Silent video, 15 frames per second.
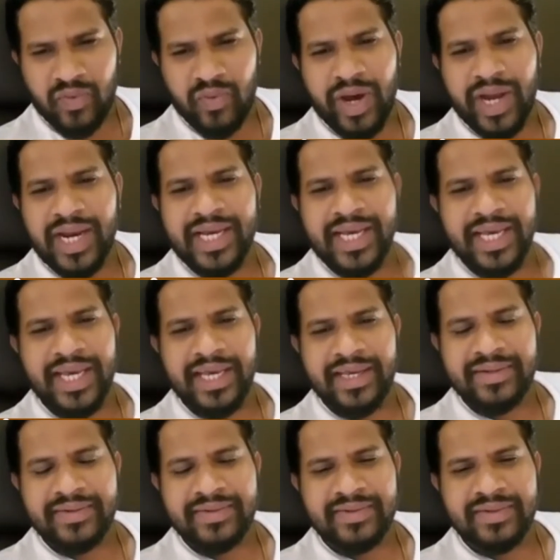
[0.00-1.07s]
వాళ్ళకి
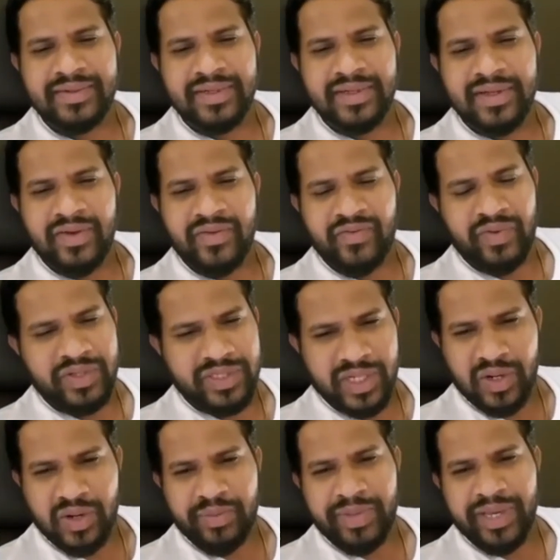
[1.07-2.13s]

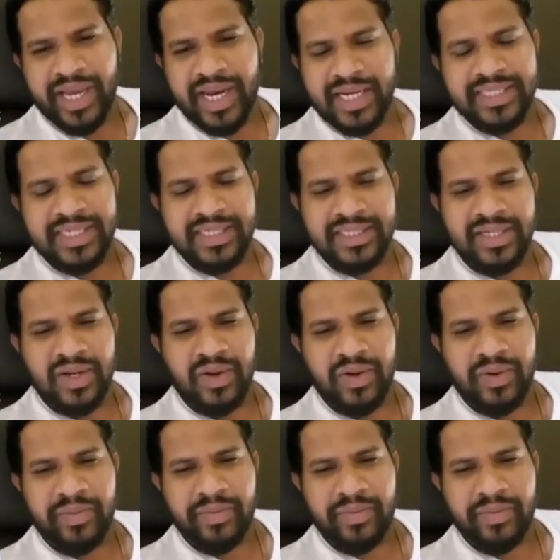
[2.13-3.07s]
ఫ్యూచర్లో మీ ఎలక్షన్స్లో